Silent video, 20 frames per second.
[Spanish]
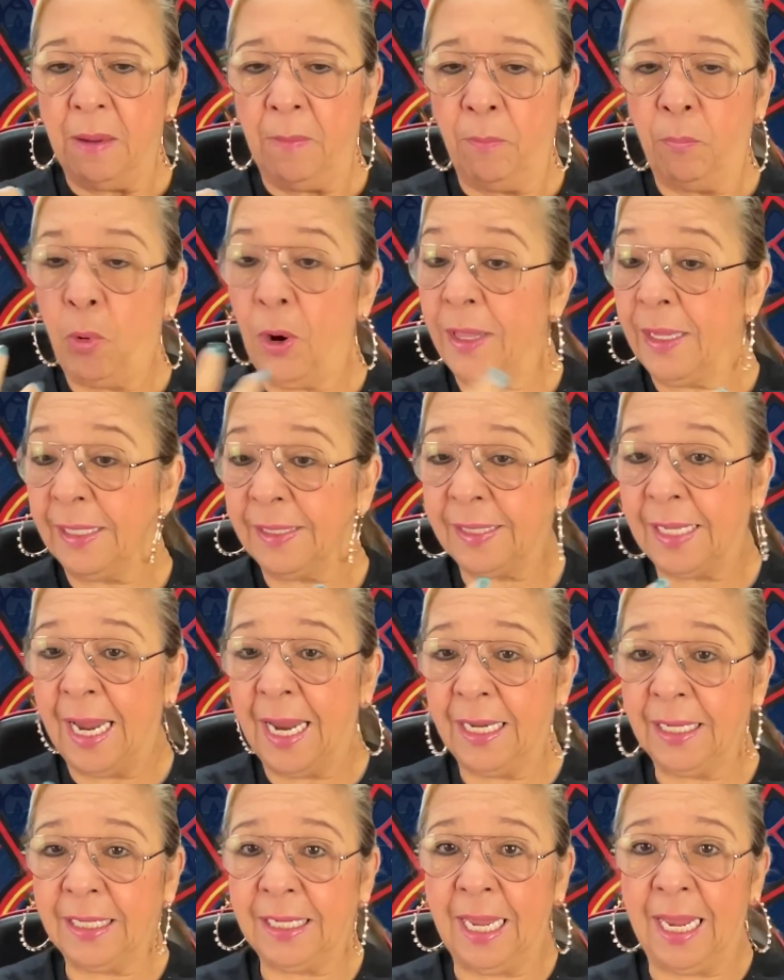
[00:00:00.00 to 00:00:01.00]
Puede
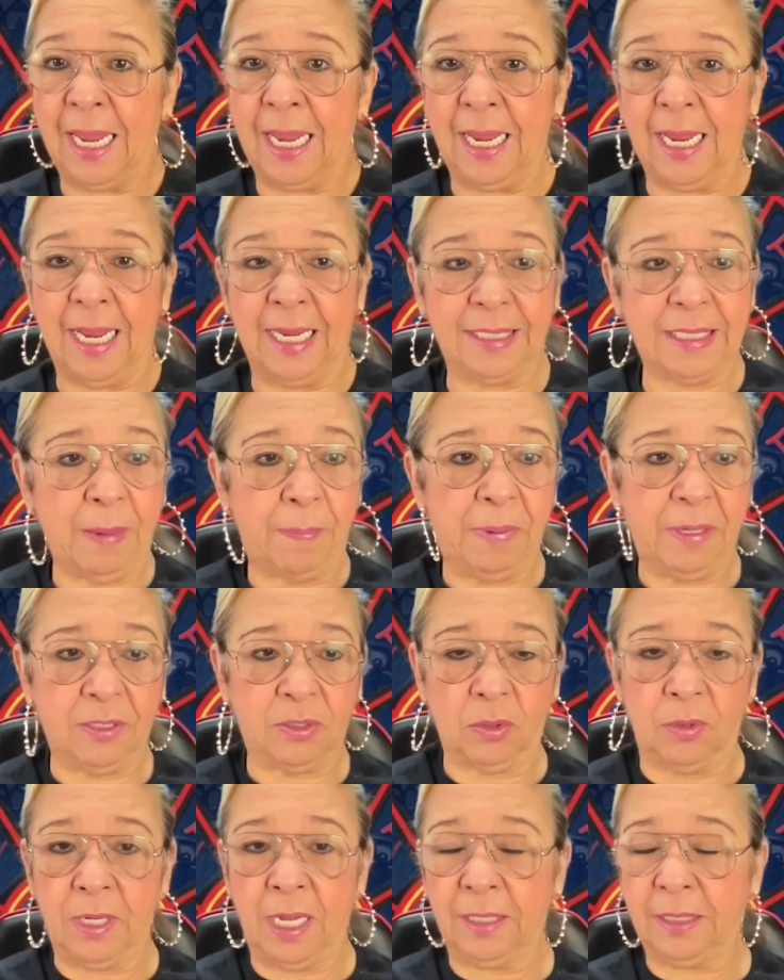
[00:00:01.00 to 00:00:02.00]
ser que esa
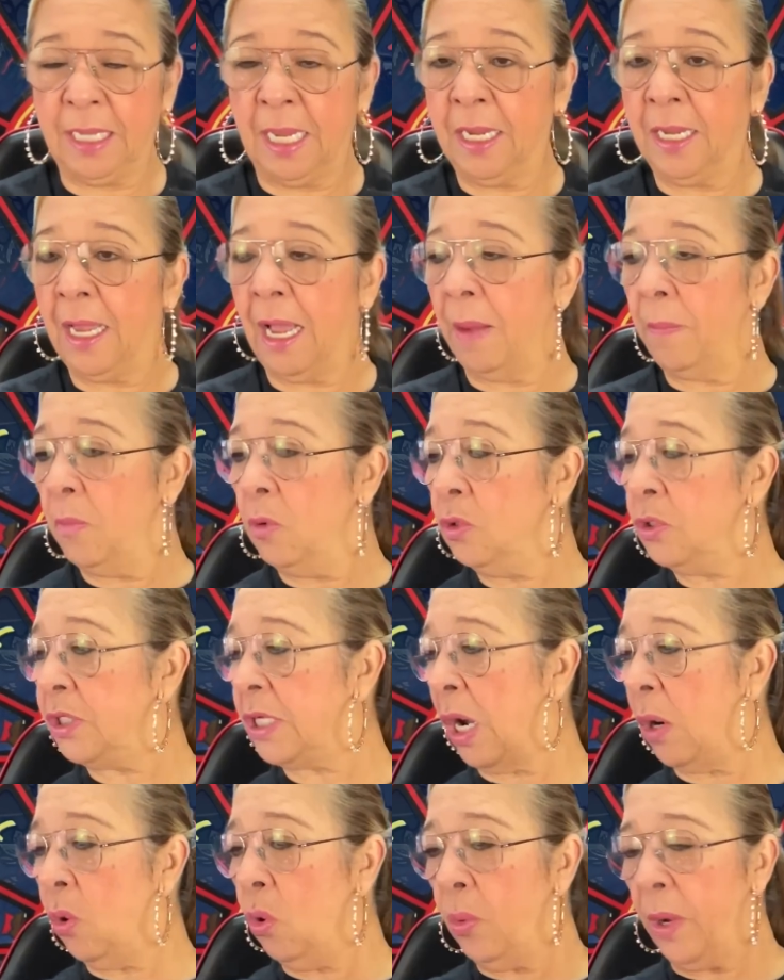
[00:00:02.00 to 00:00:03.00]
persona tenga
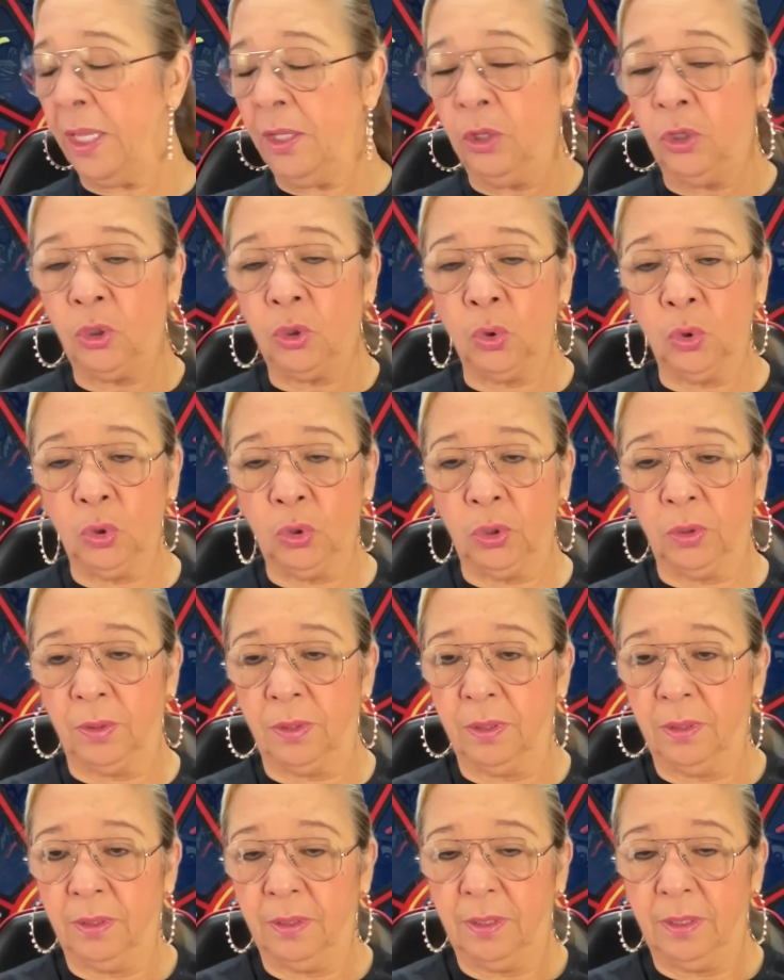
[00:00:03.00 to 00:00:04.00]
mucha juventud,
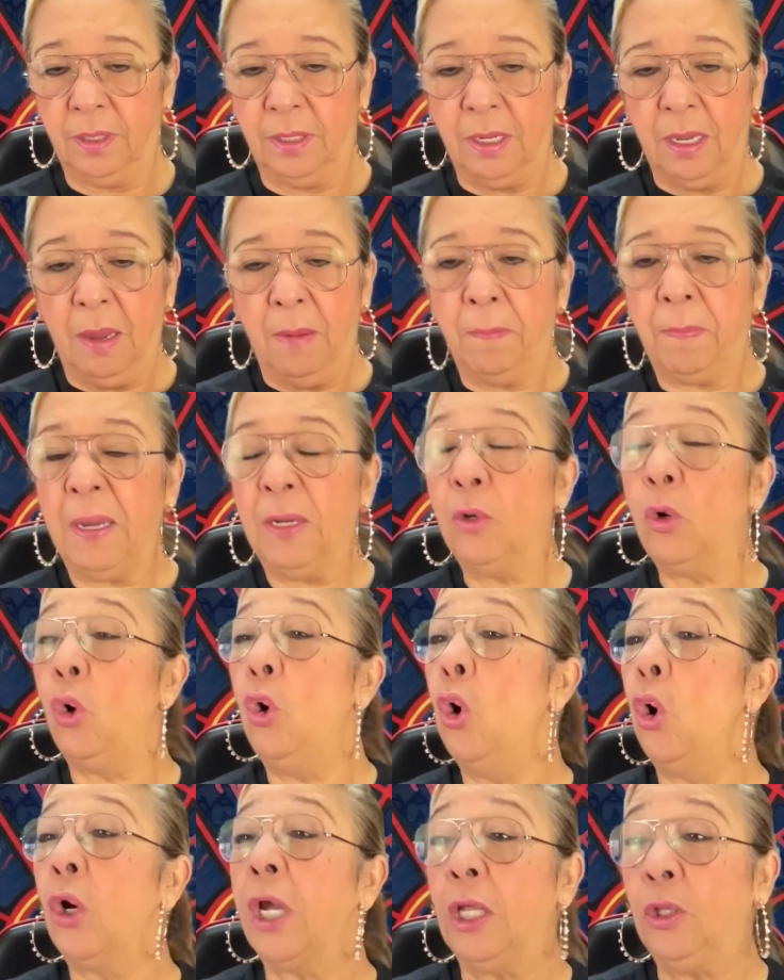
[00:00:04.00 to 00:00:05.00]
pero
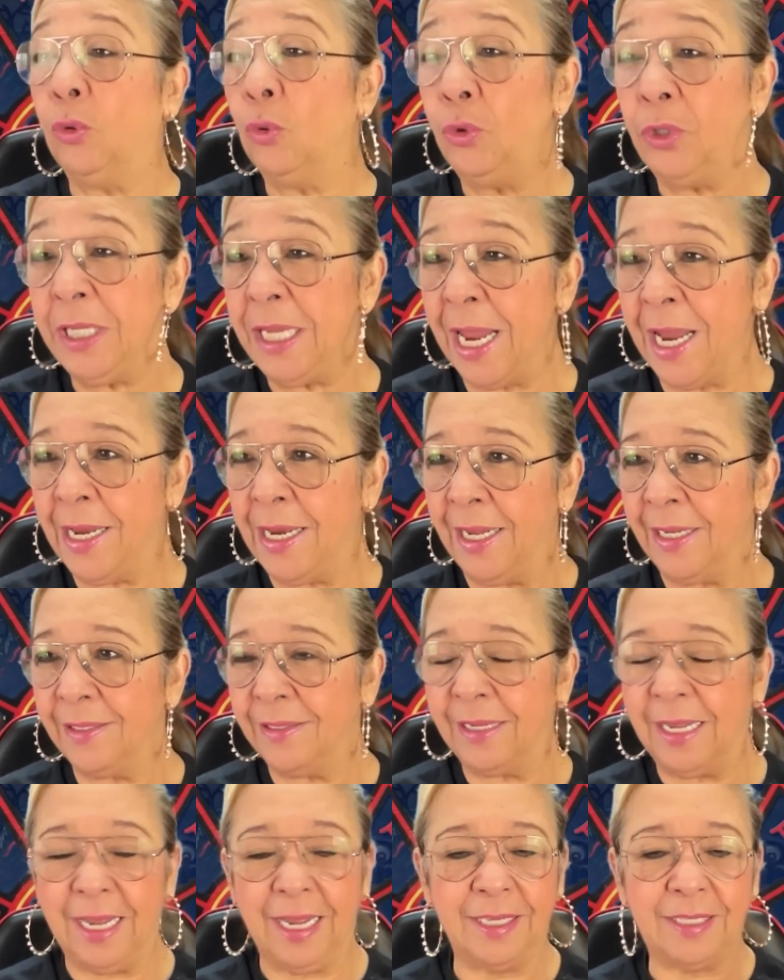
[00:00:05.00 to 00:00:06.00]
lo que tú
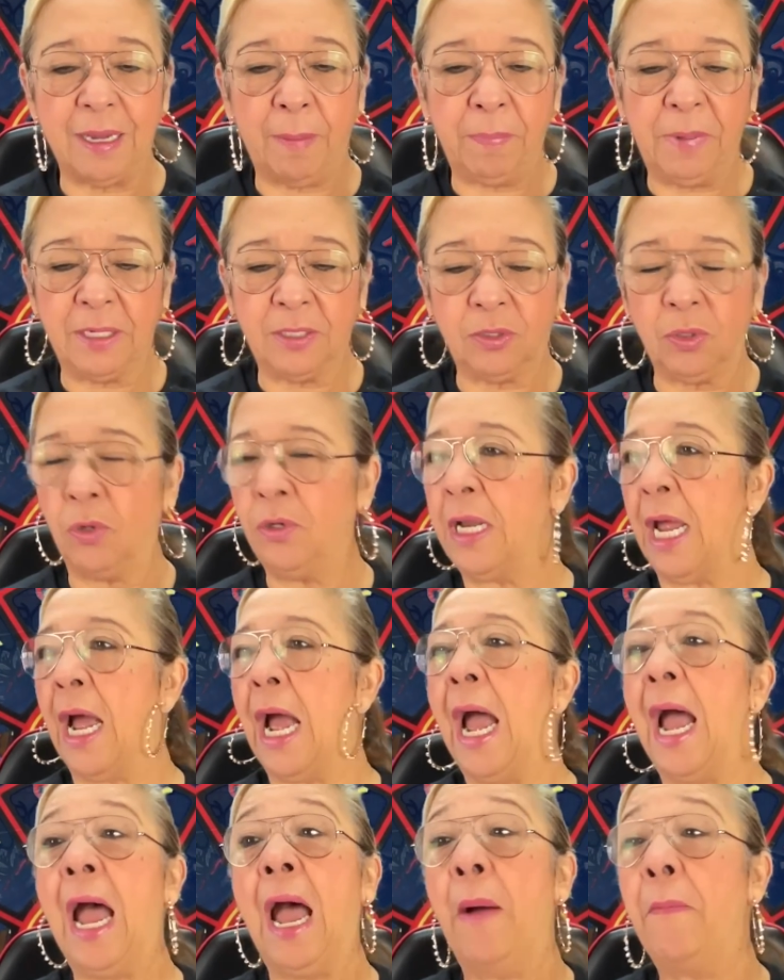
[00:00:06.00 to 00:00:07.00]
tienes, esa
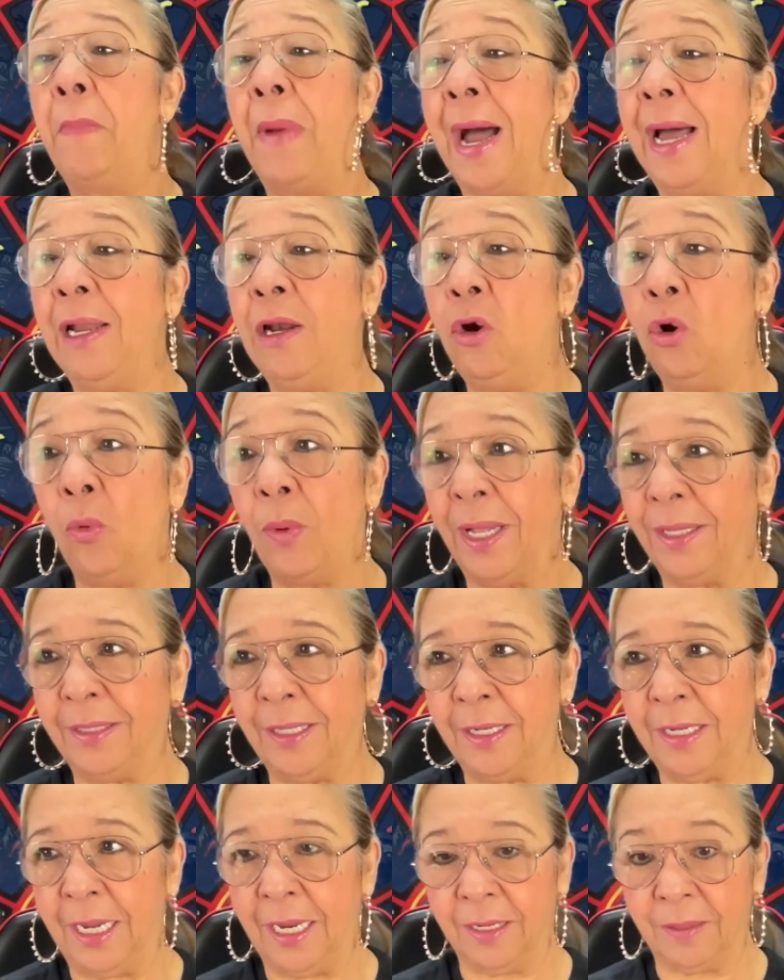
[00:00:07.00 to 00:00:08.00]
persona jamás lo va a
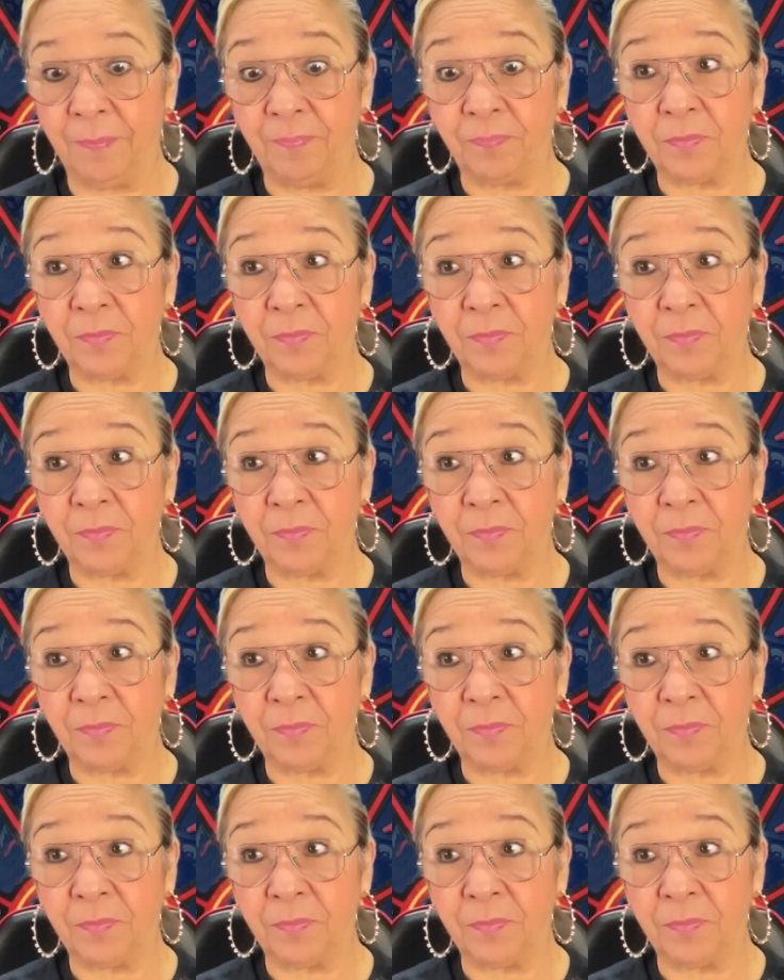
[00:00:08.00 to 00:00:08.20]
tener.